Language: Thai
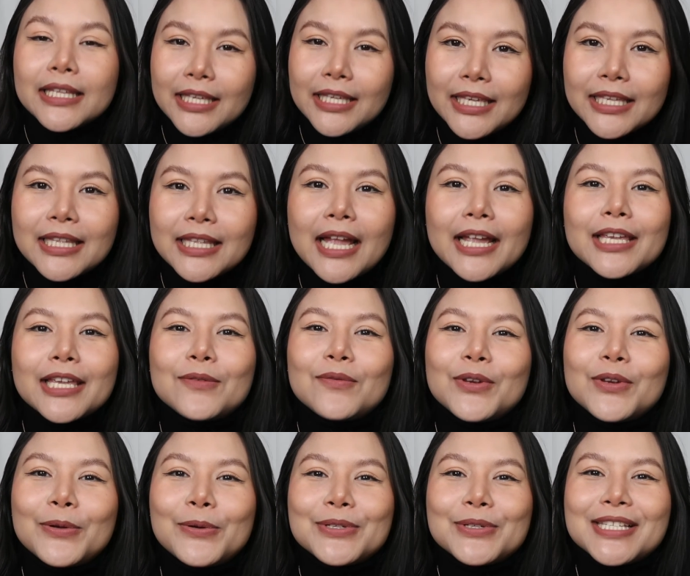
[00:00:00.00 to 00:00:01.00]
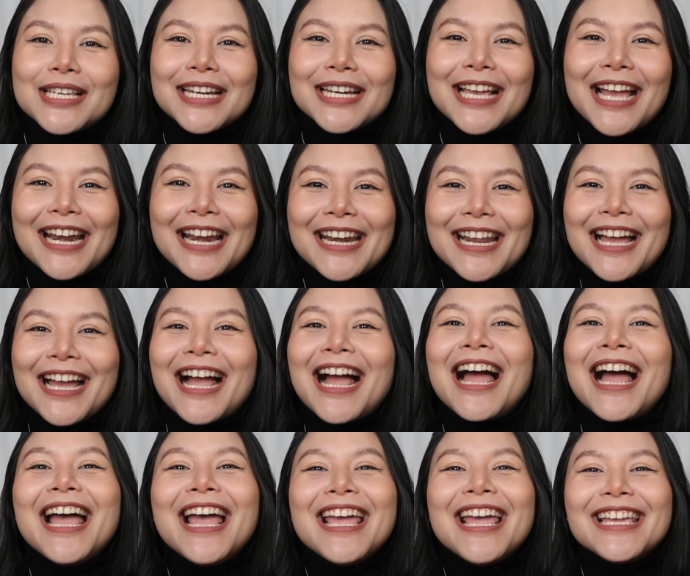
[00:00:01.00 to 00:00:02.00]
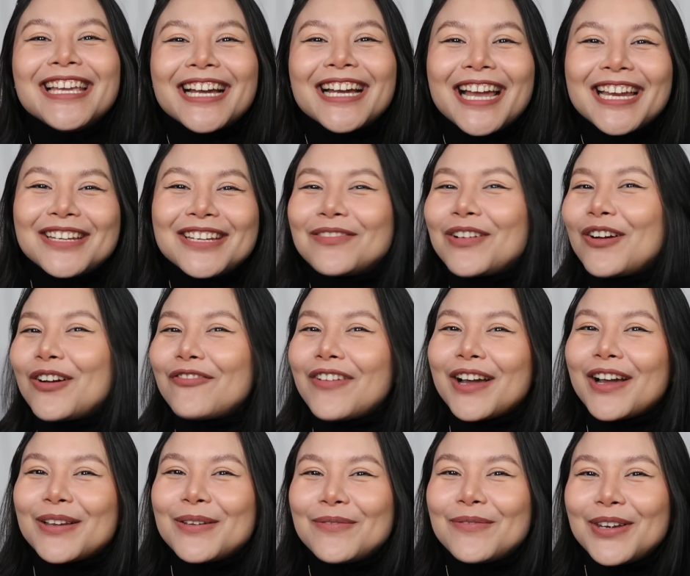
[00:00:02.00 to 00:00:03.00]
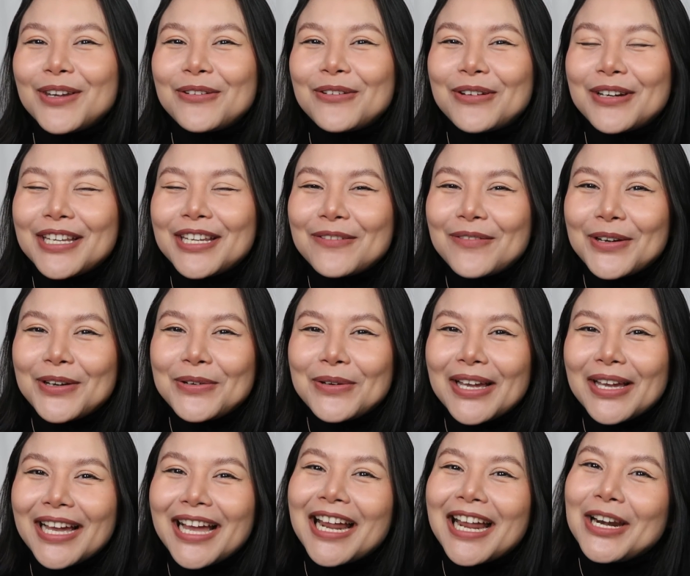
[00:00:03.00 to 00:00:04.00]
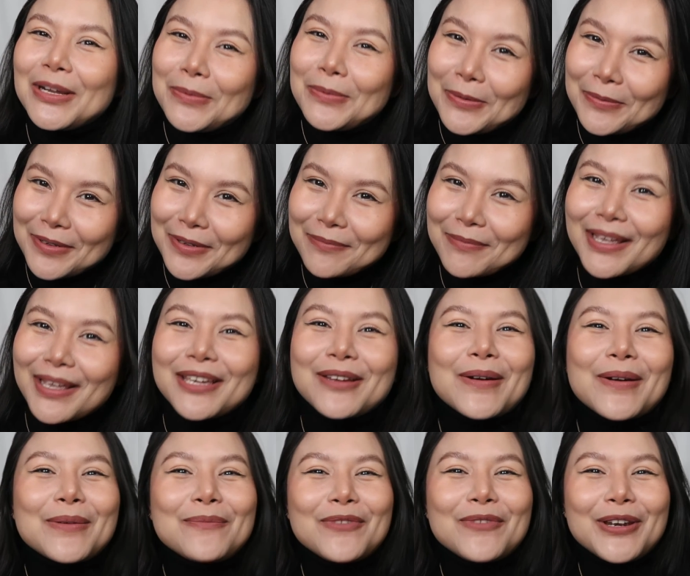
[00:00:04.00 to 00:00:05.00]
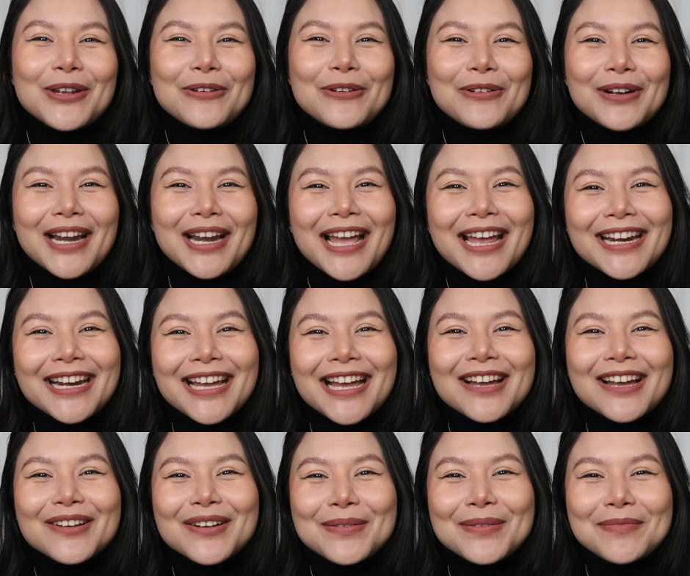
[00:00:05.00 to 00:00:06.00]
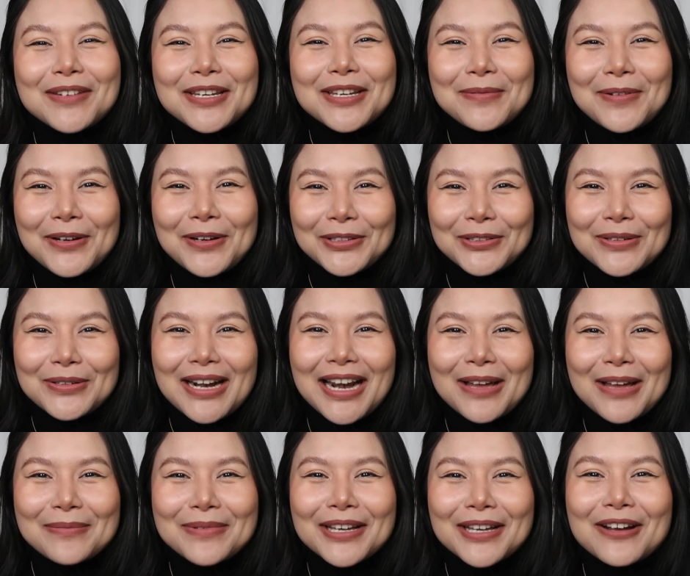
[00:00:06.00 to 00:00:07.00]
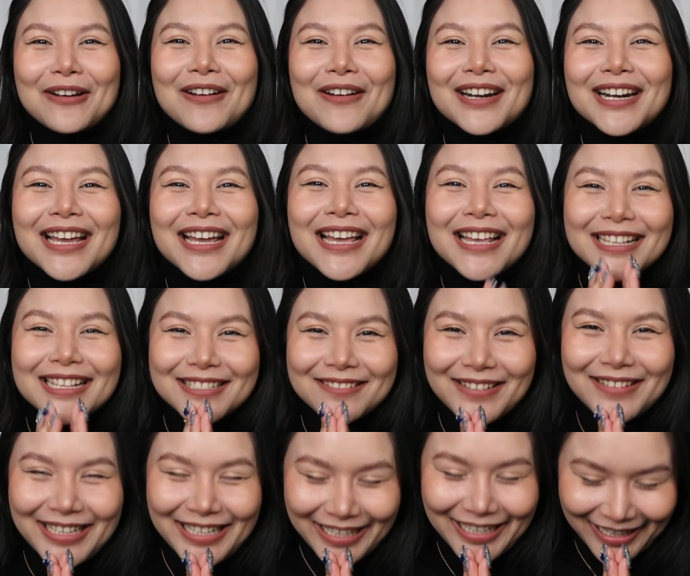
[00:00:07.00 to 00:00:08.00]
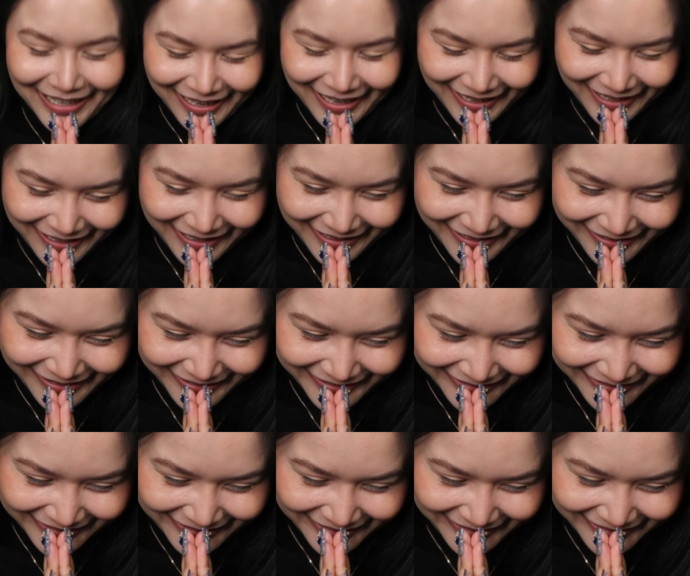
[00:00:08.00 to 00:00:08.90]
ที่ใต้คลิปวิดีโอเช่นกันนะคะ ยังไงดิฟก็ฝากคลิปวิดีโอนี้ไว้ด้วยค่ะแล้วพบกันใหม่คลิปวิดีโอหน้านะคะ คลิปนี้ดิฟขอตัวลาไปก่อน สวัสดีค่ะ